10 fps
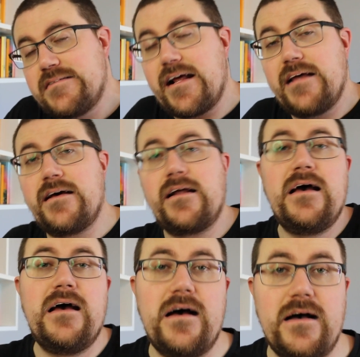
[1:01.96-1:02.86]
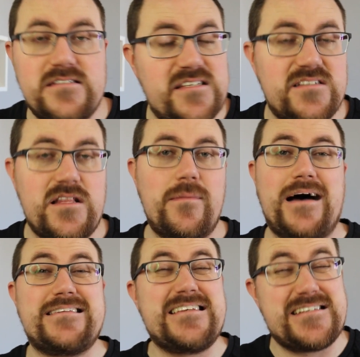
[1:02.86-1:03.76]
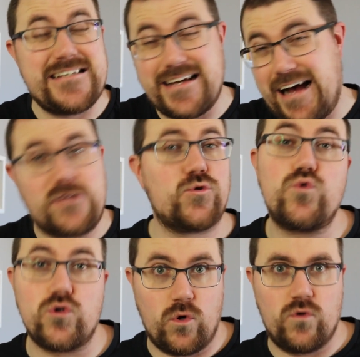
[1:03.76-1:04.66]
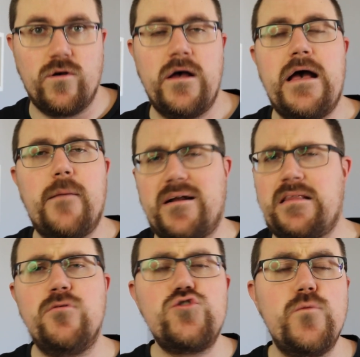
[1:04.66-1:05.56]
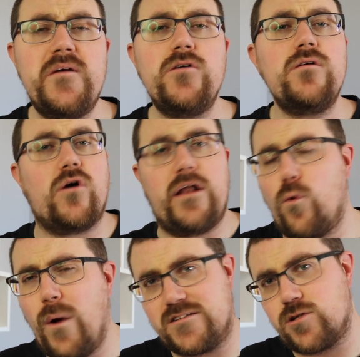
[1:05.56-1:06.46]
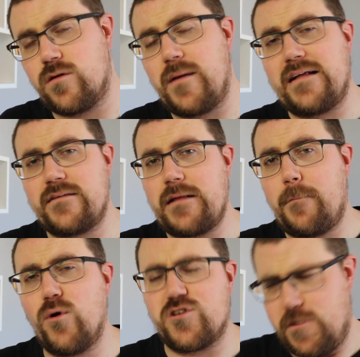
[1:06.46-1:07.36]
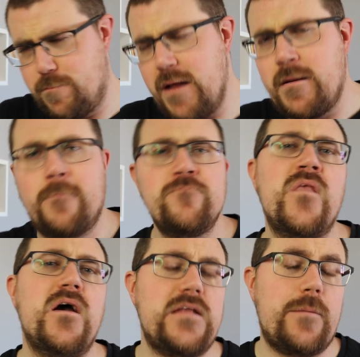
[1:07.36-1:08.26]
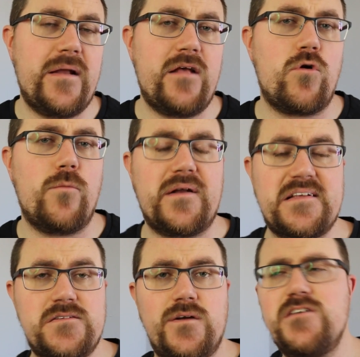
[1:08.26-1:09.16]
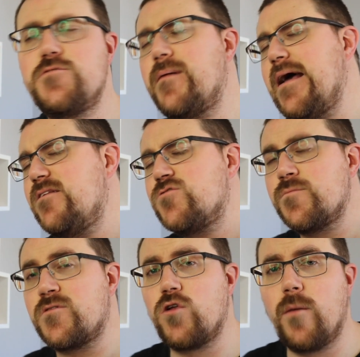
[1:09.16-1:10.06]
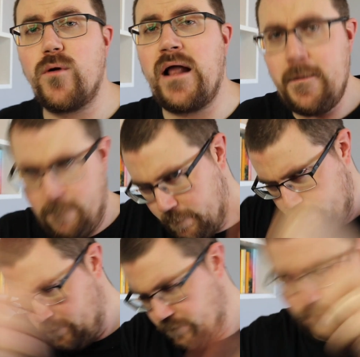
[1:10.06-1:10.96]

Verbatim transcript: trader eh, sistematici a tutto tondo. Partiamo subito con le 4 domande da porci prima di aprire un'operazione in spread, subito dopo la